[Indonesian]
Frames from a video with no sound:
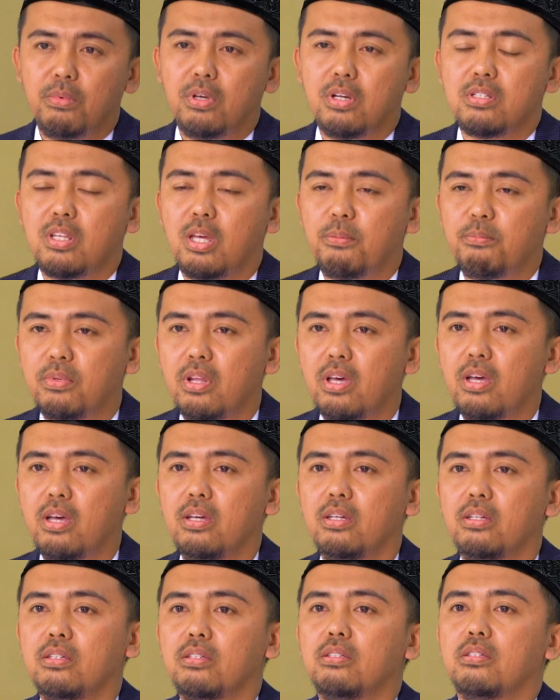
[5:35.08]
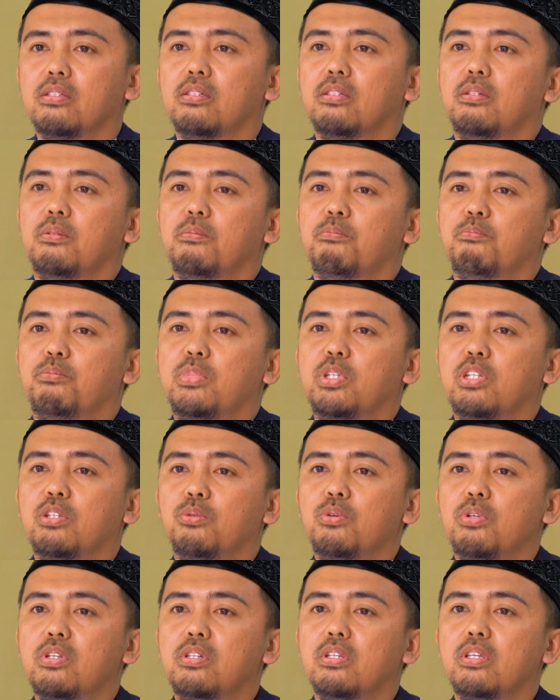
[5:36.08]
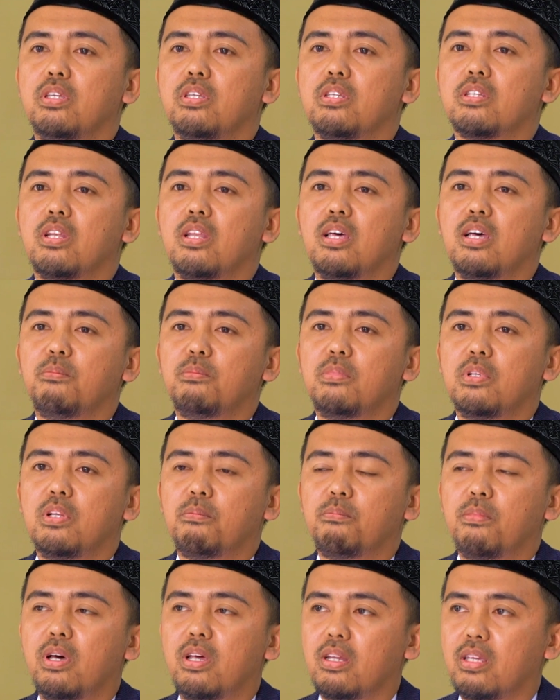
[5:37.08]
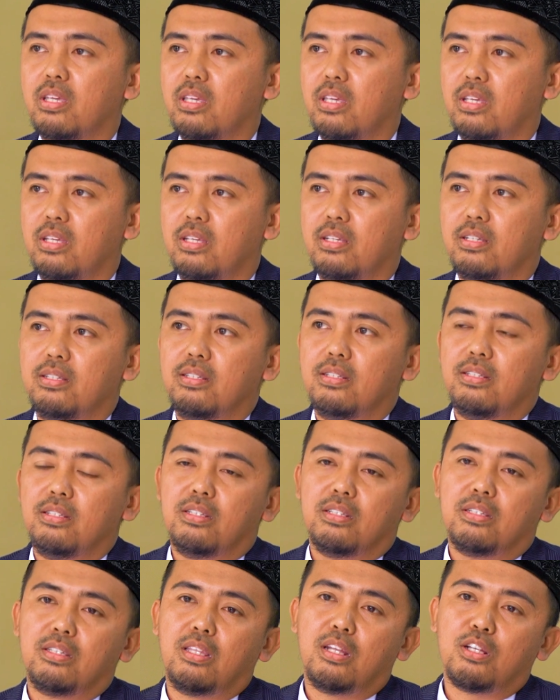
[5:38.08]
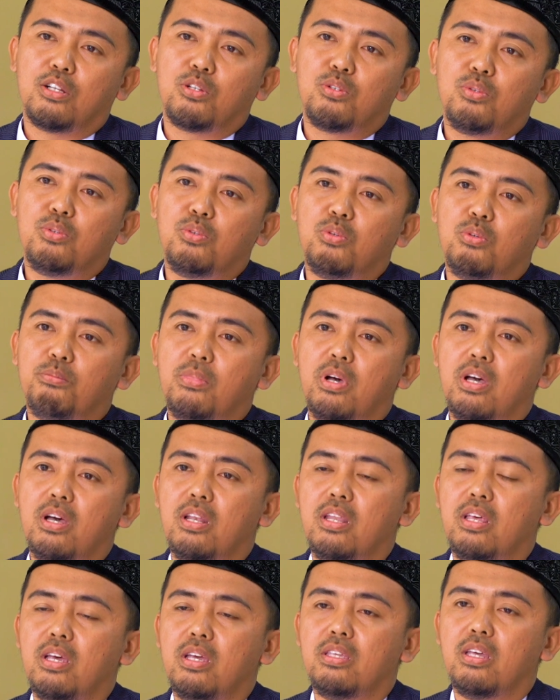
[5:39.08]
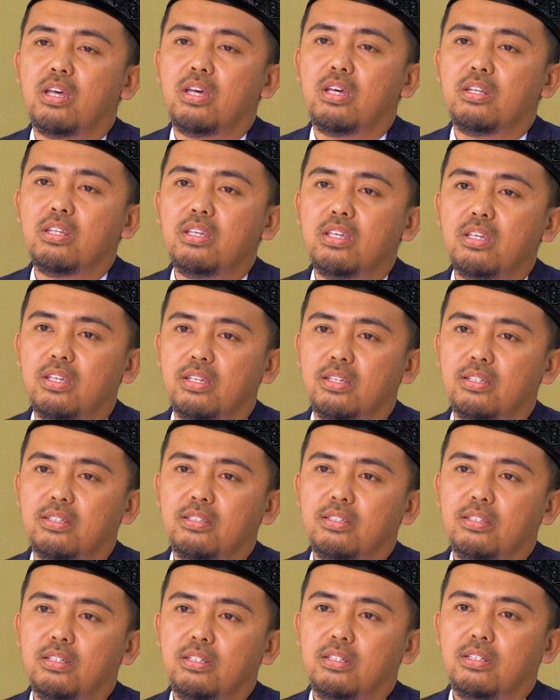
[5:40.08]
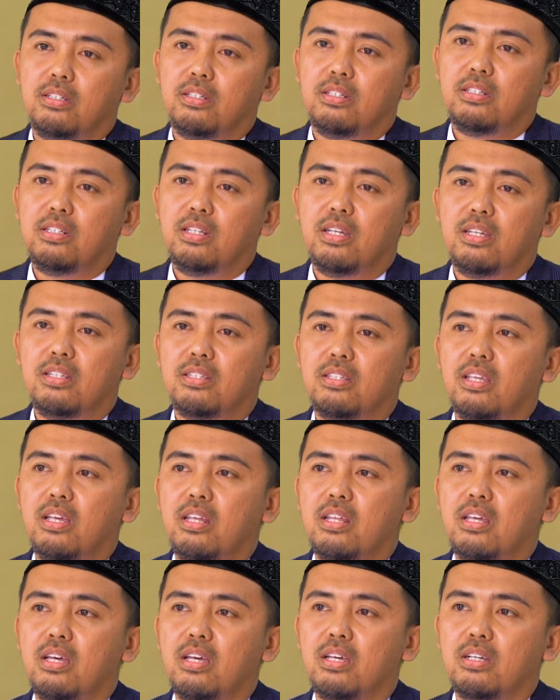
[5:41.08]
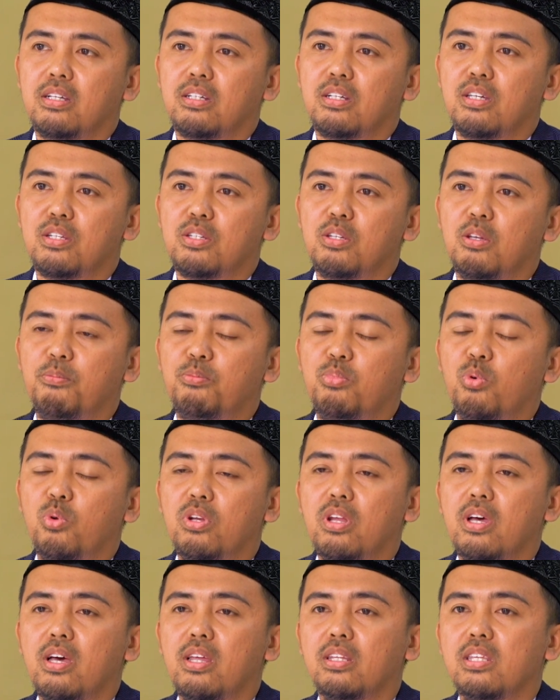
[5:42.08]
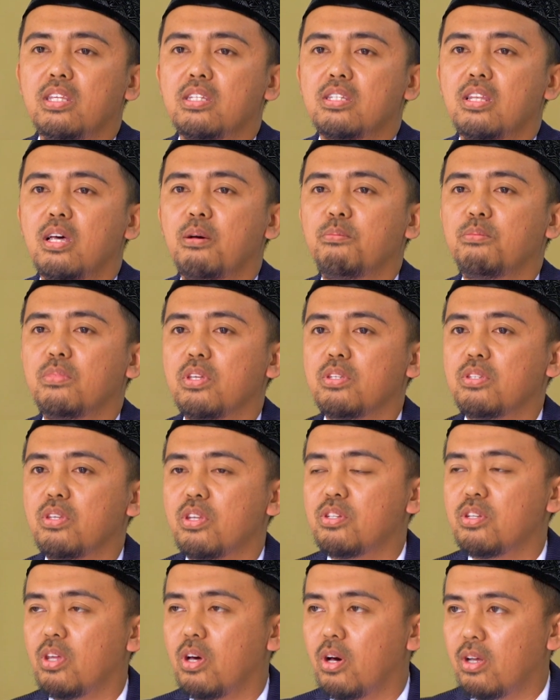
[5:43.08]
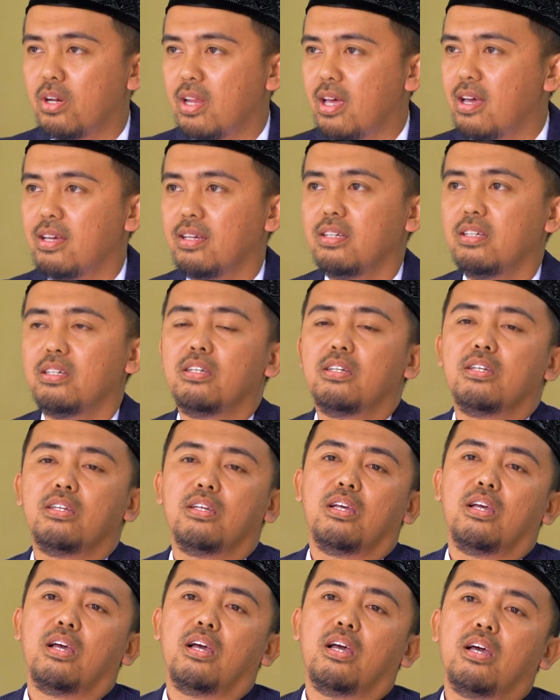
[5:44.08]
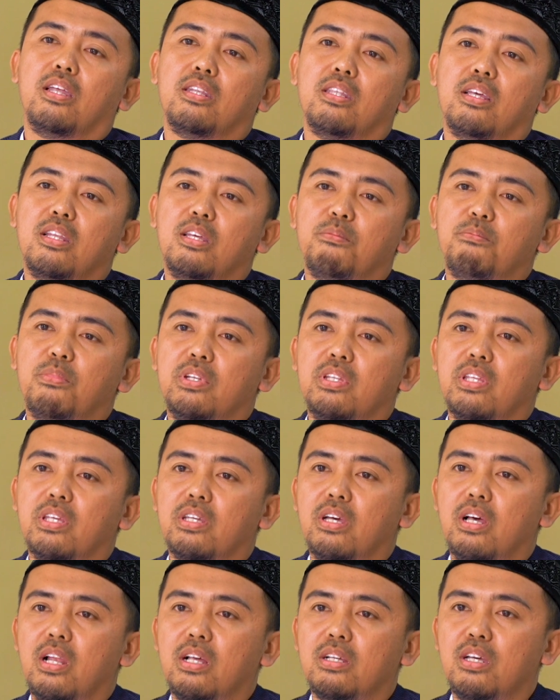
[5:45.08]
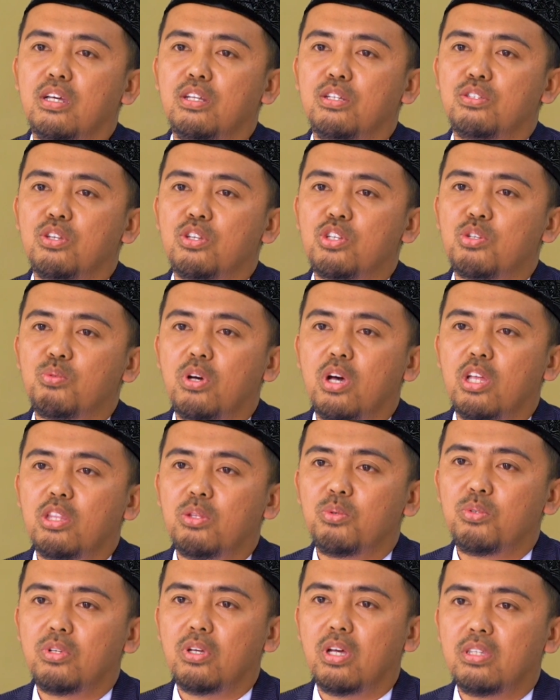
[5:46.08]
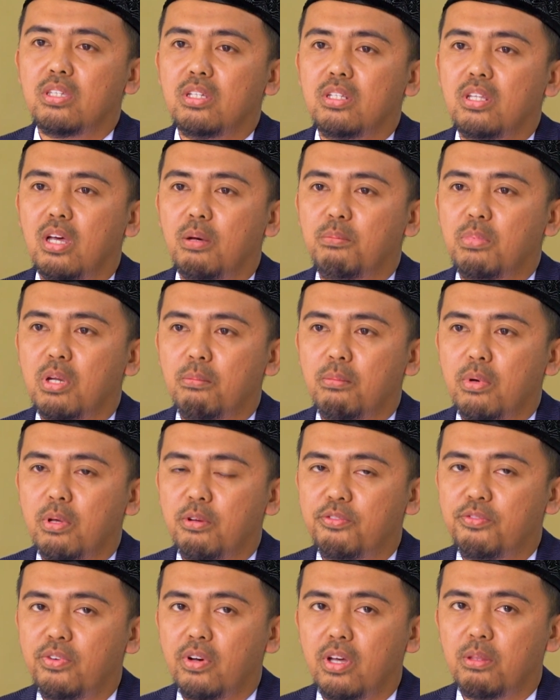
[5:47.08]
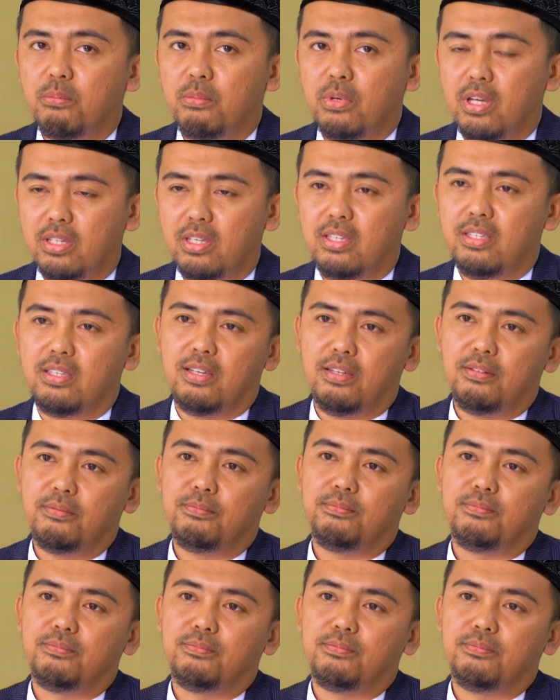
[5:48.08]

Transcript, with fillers: bersabda, min husni islamil mar'i tarkuhu ma la ya'nihi di antara kesempurnaan Islamnya seseorang adalah meninggalkan sesuatu yang tidak bermanfaat baginya.